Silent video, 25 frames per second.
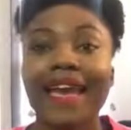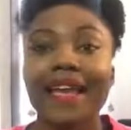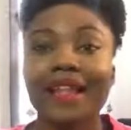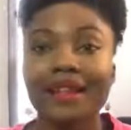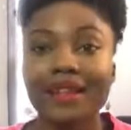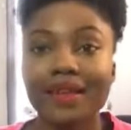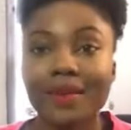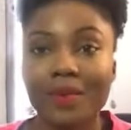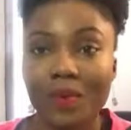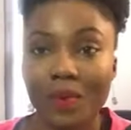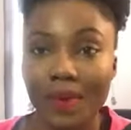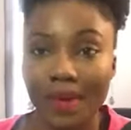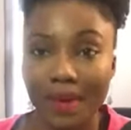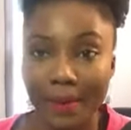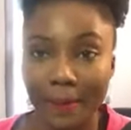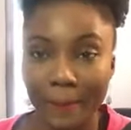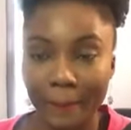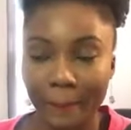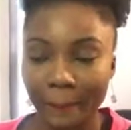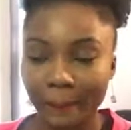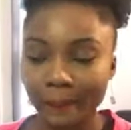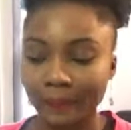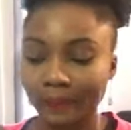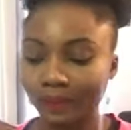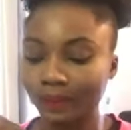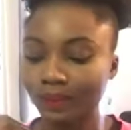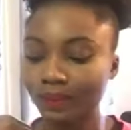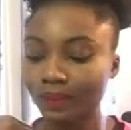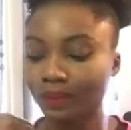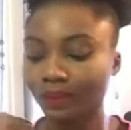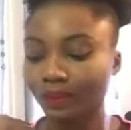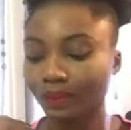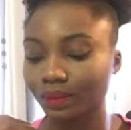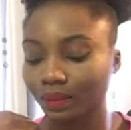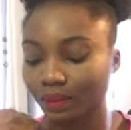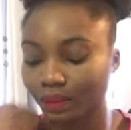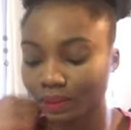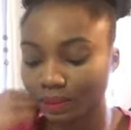anyway,
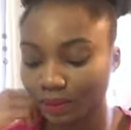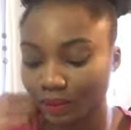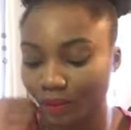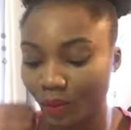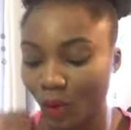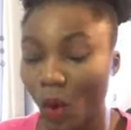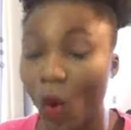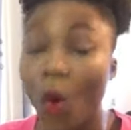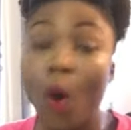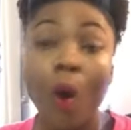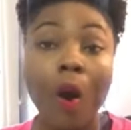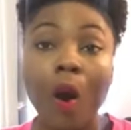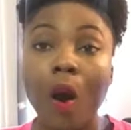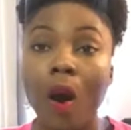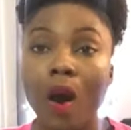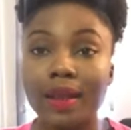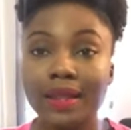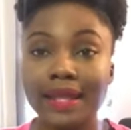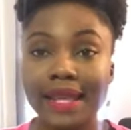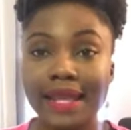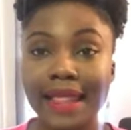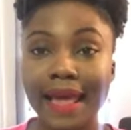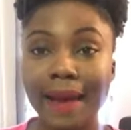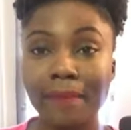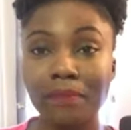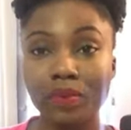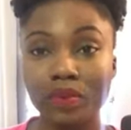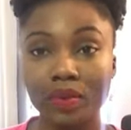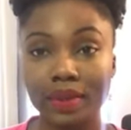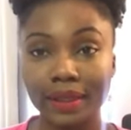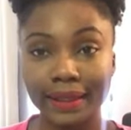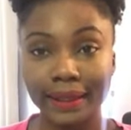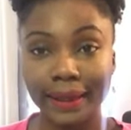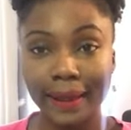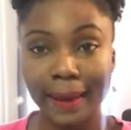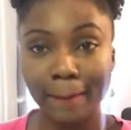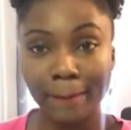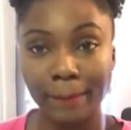on est là pour
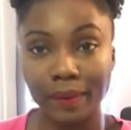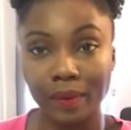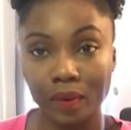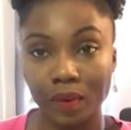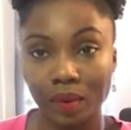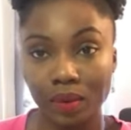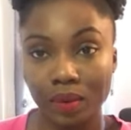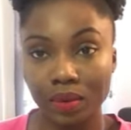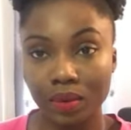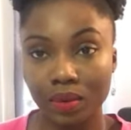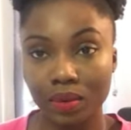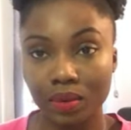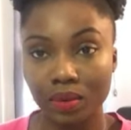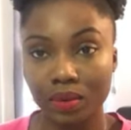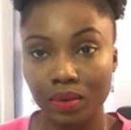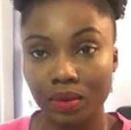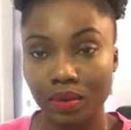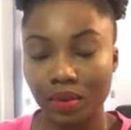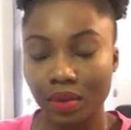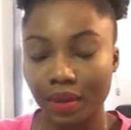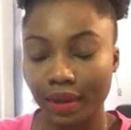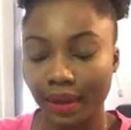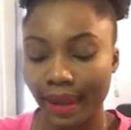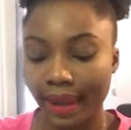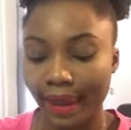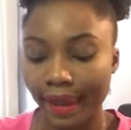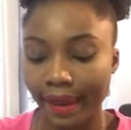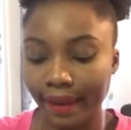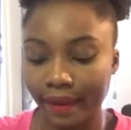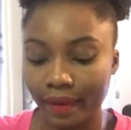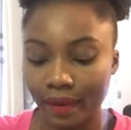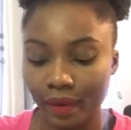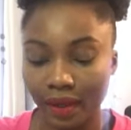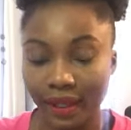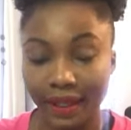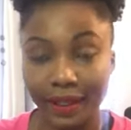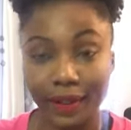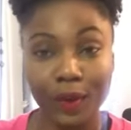rire un peu ok
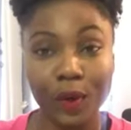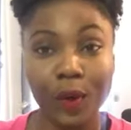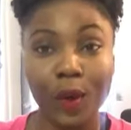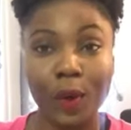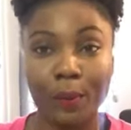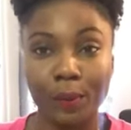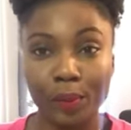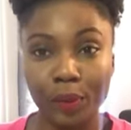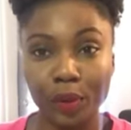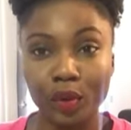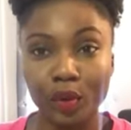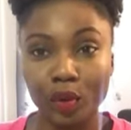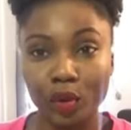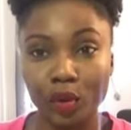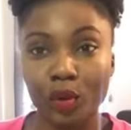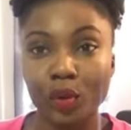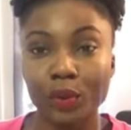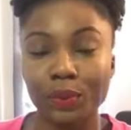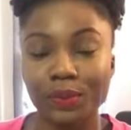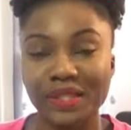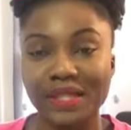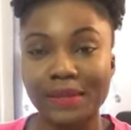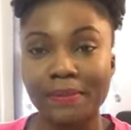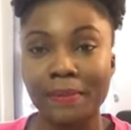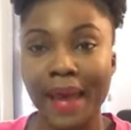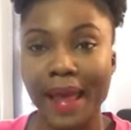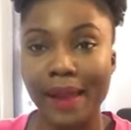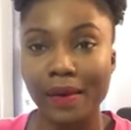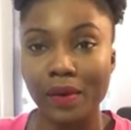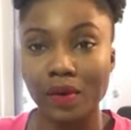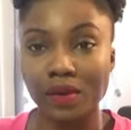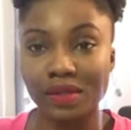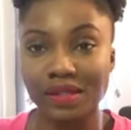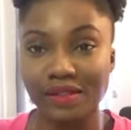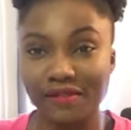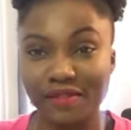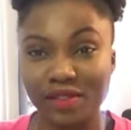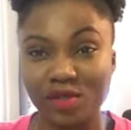Rions un peu de nos petits
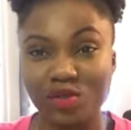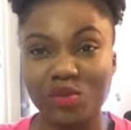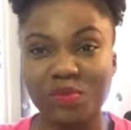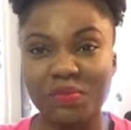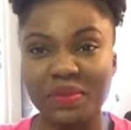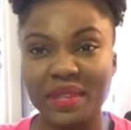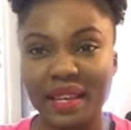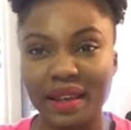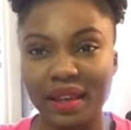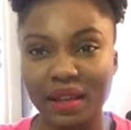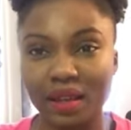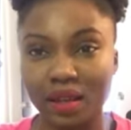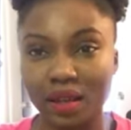malheurs, ça fait du bien.